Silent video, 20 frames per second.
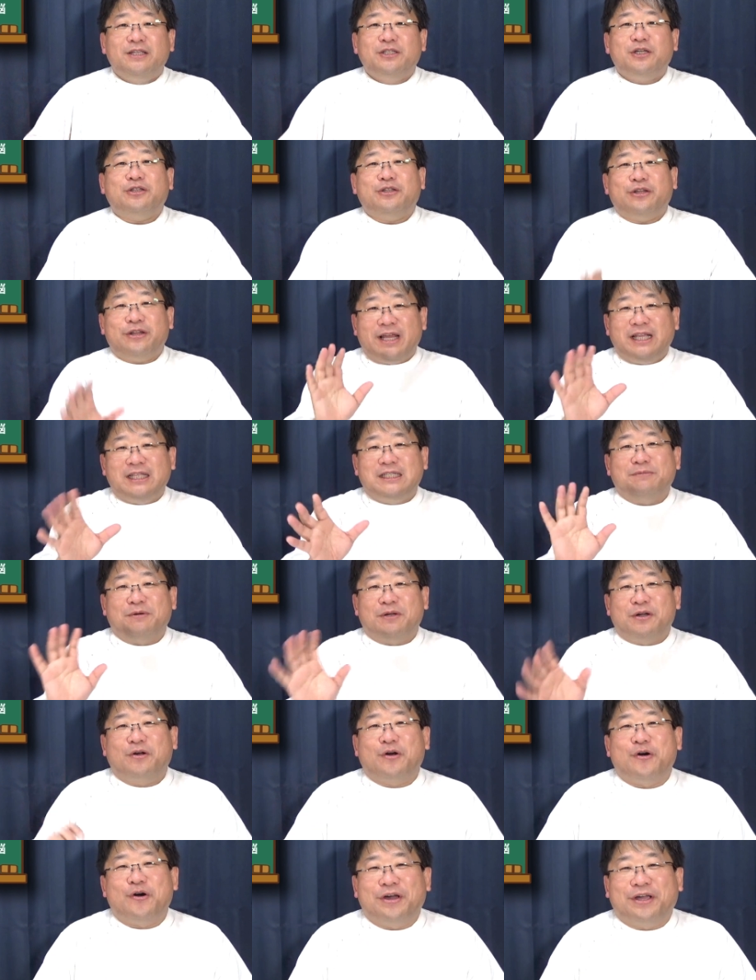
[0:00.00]
ちょっとねいつも
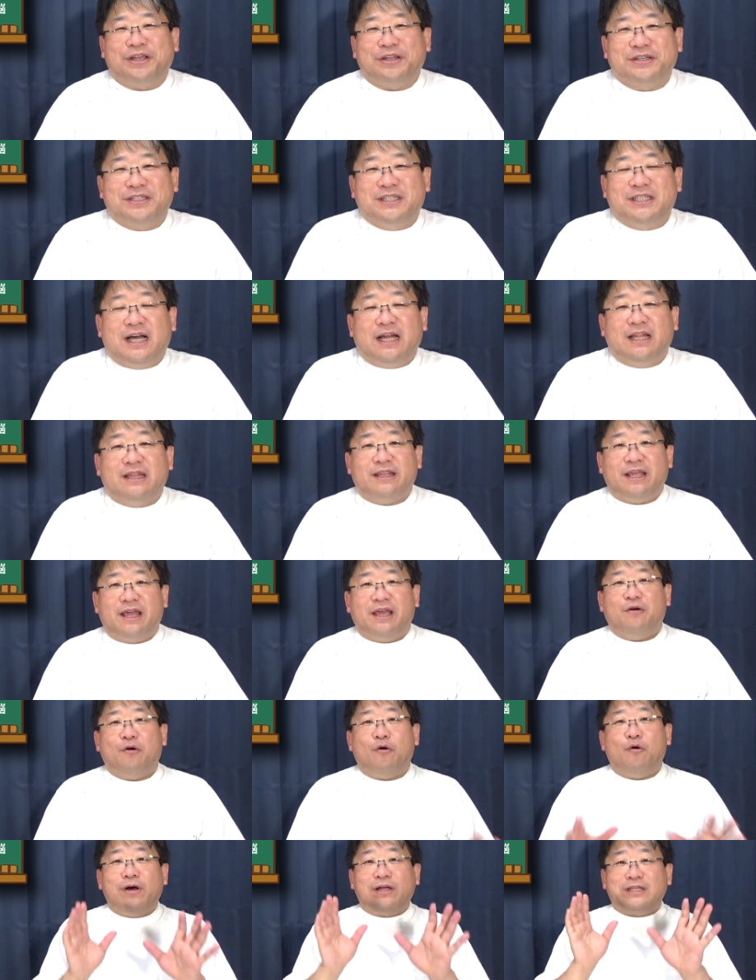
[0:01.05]
の講義と違っ
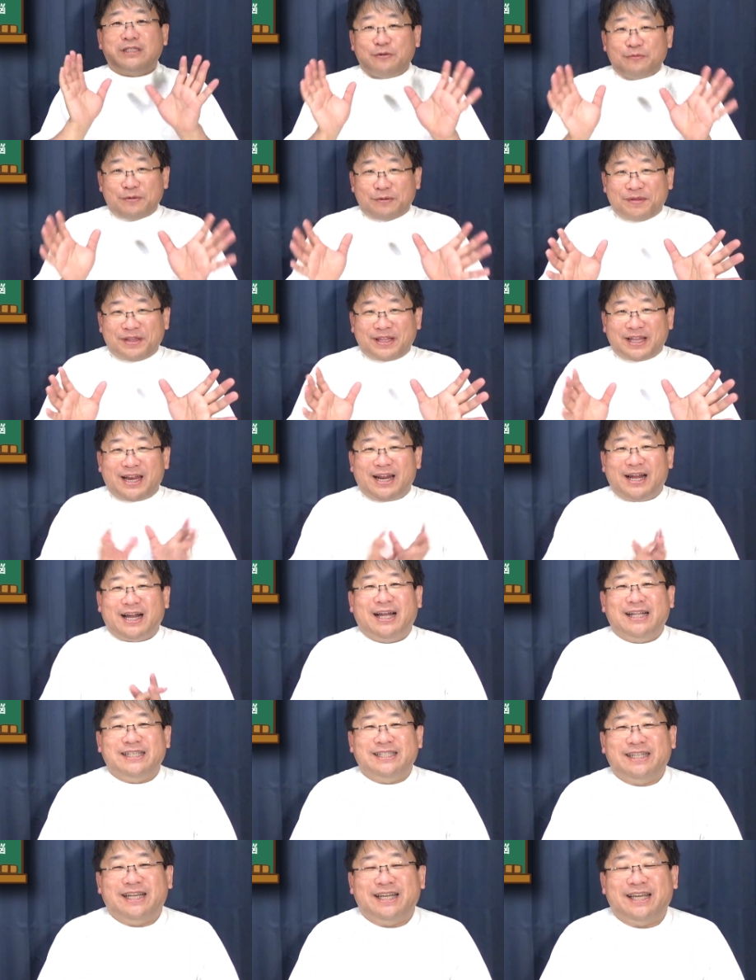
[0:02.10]
てお遊びみたいな
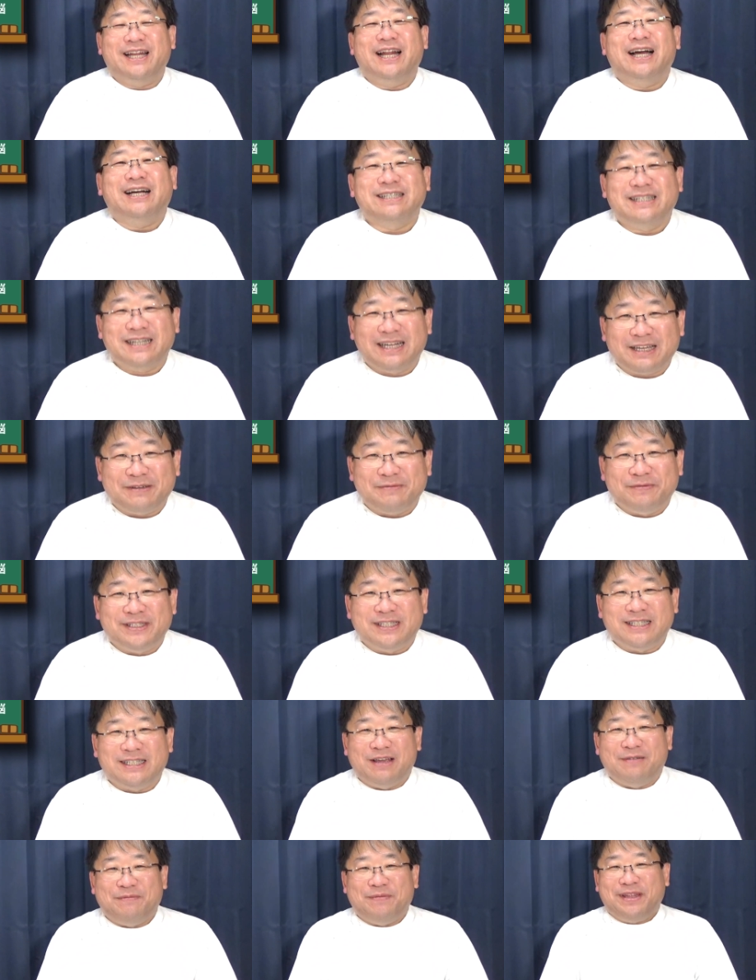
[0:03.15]
感じで気楽な気持
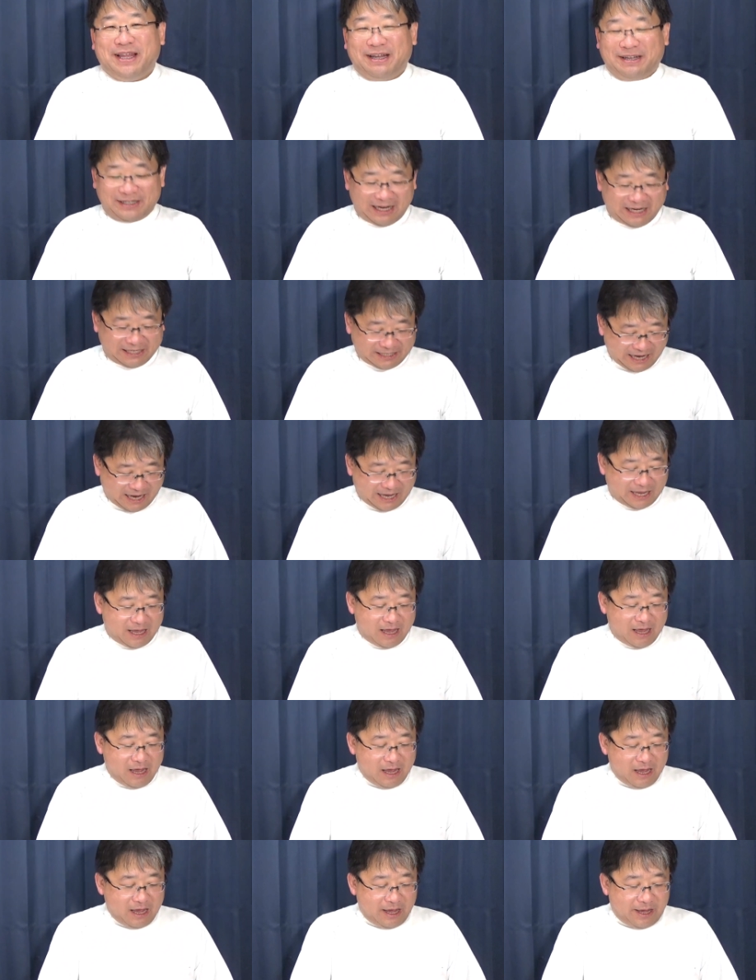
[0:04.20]
ちで見てください
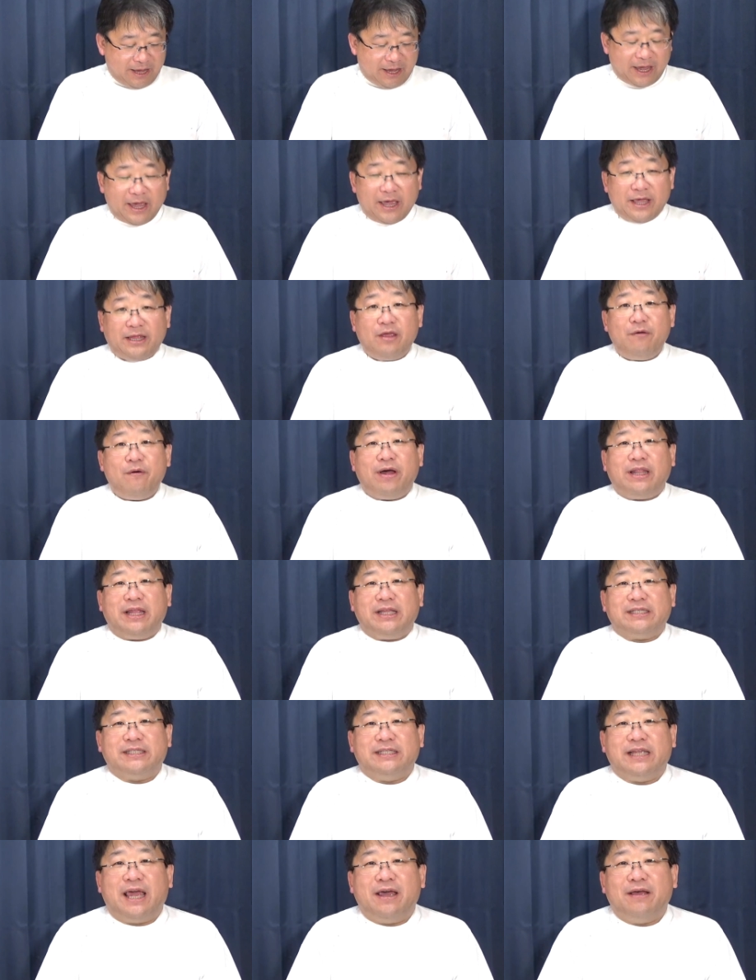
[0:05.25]
えー、ではで
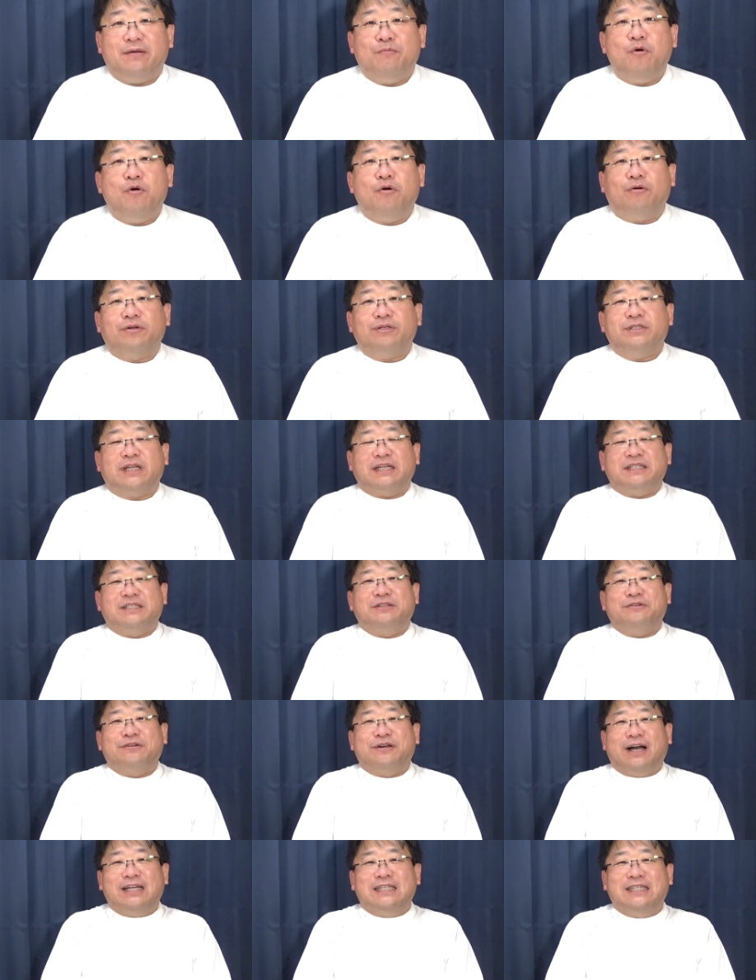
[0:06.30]
すね、もう早
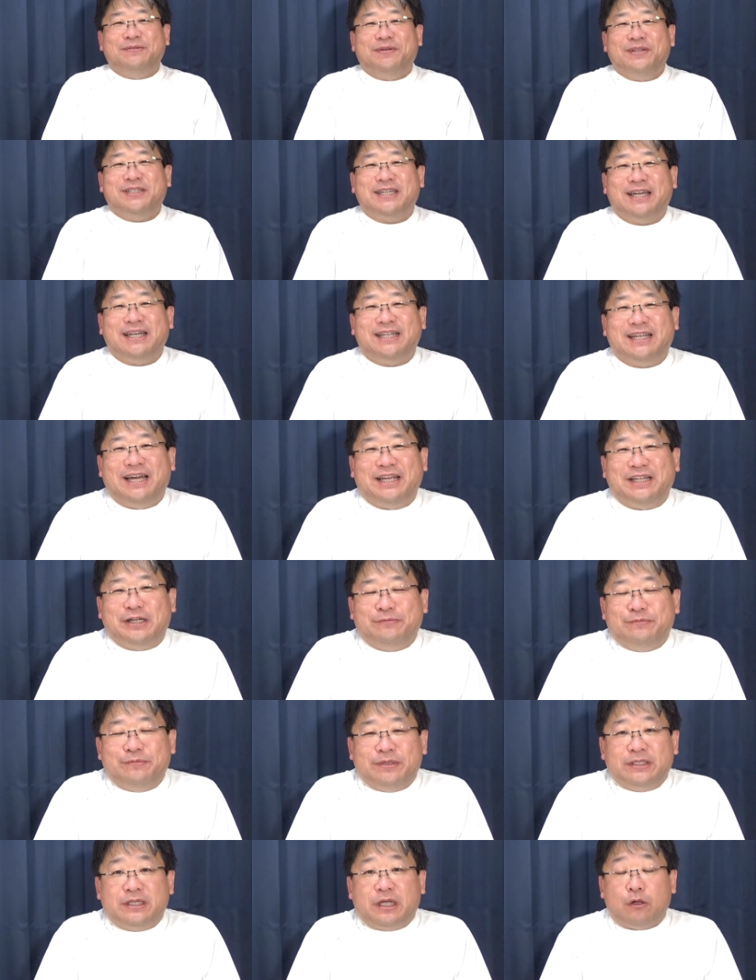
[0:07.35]
速始めちゃいたいと
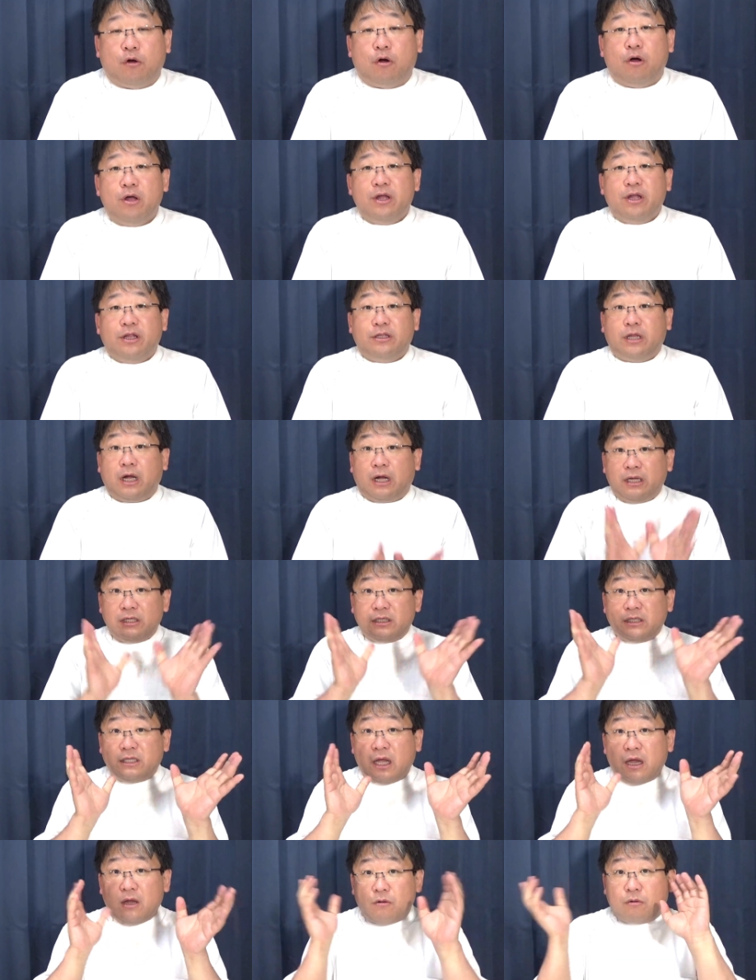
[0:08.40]
思いますけど、男
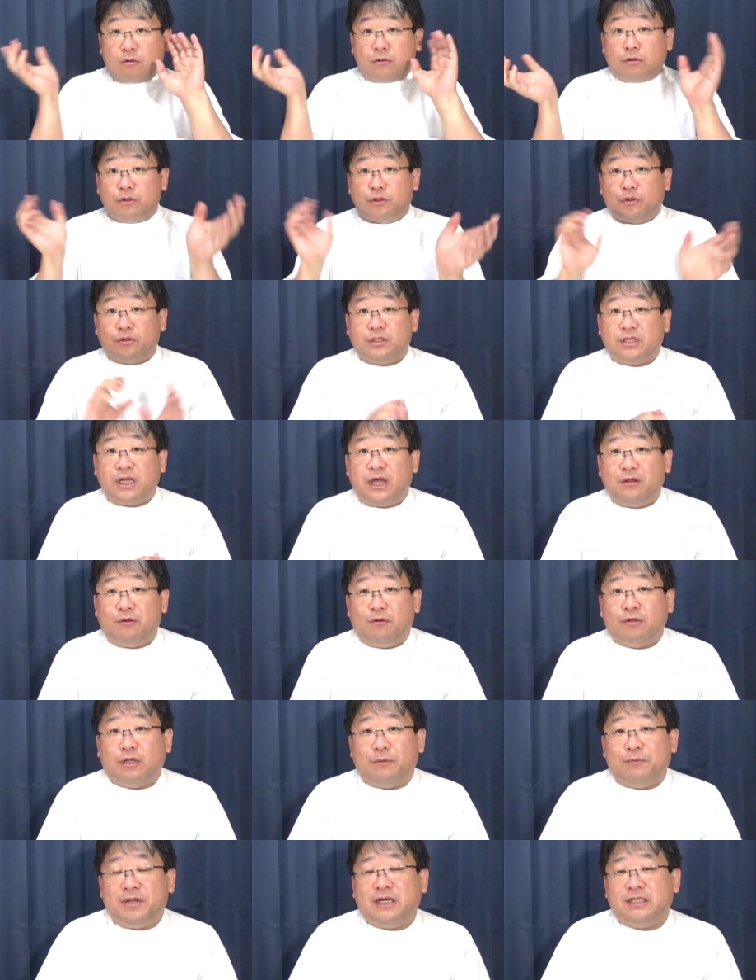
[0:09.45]
性脳と女性
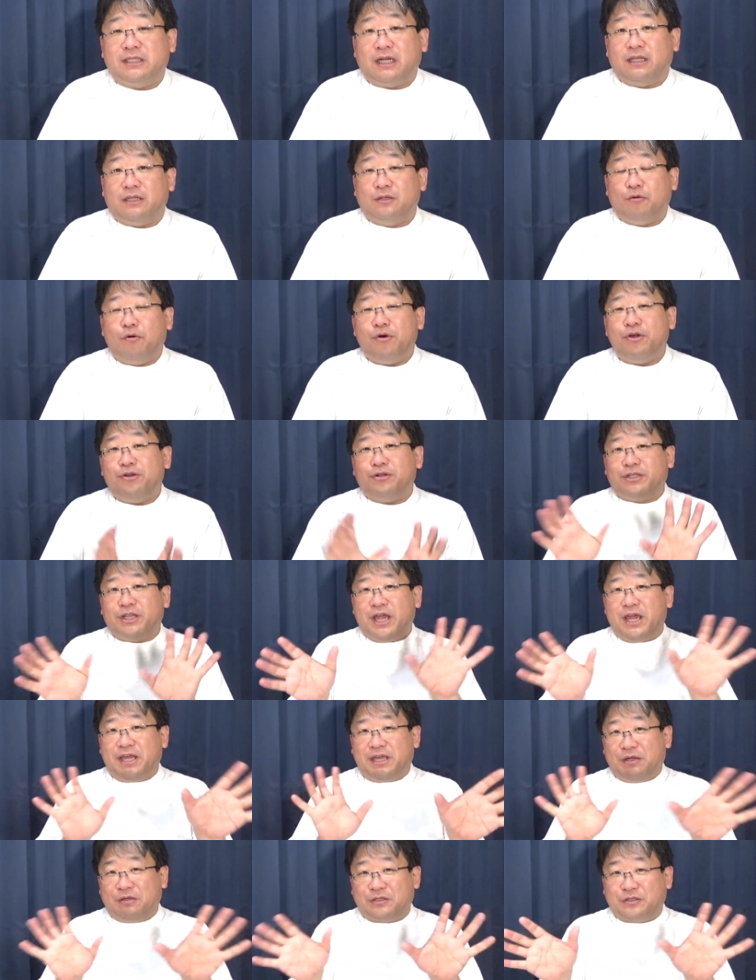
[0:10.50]
脳って皆さんどういう
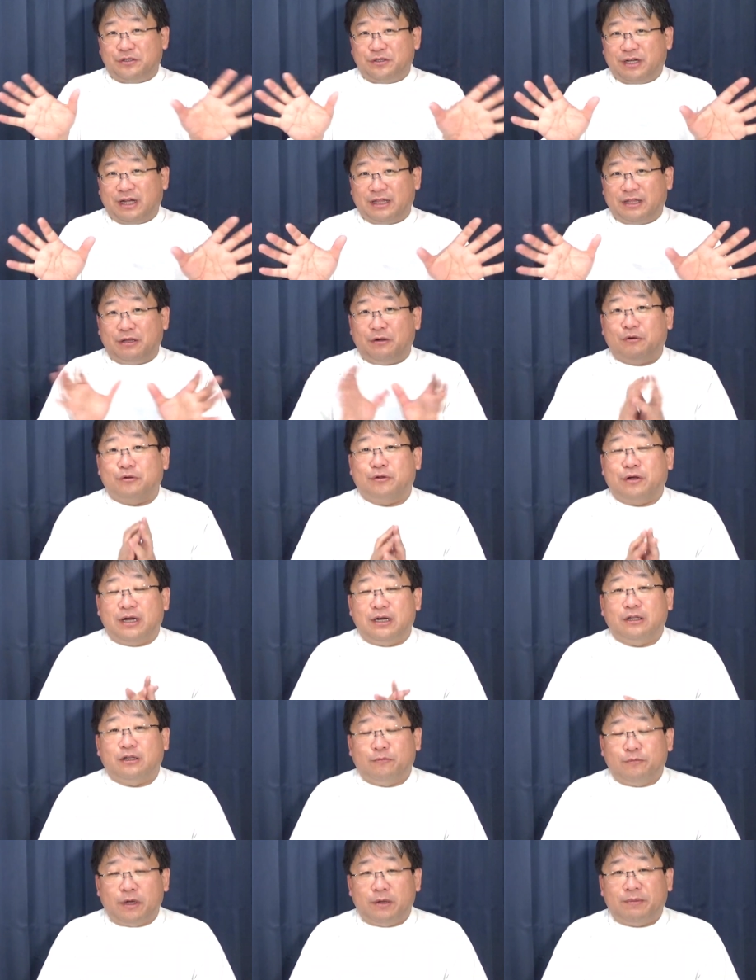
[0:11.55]
定義をするかってことあ
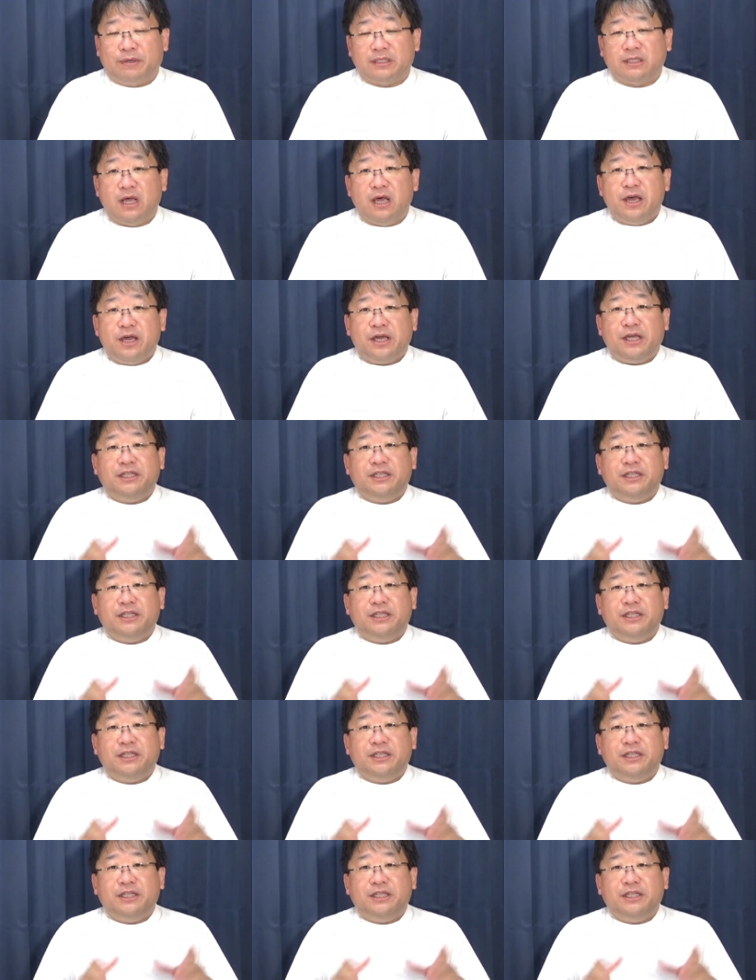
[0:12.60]
ると思います。